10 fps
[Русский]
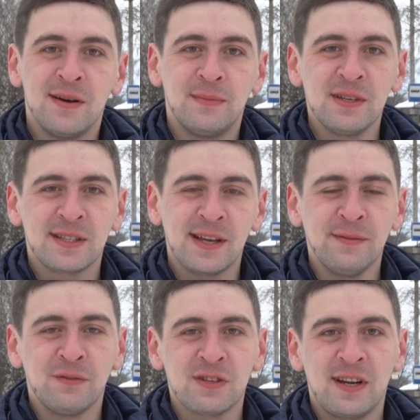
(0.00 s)
Мы
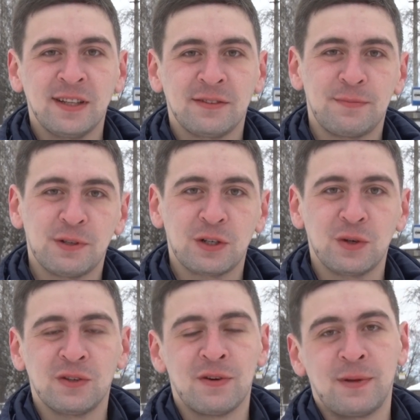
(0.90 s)
стоим возле этого
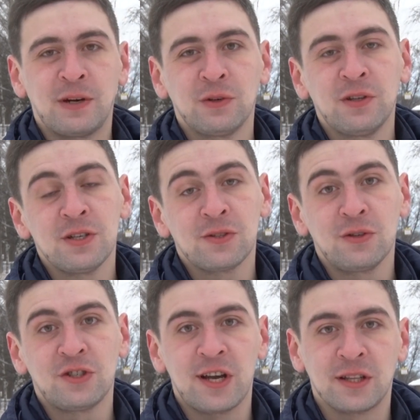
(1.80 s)
пешеходного перехода не
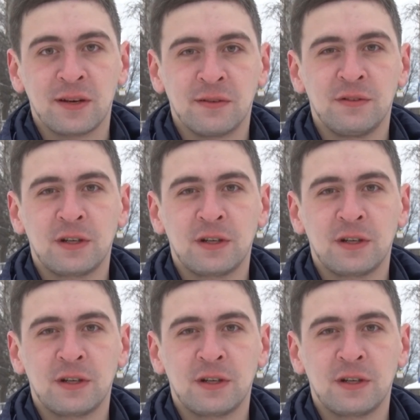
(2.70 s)
случайно. В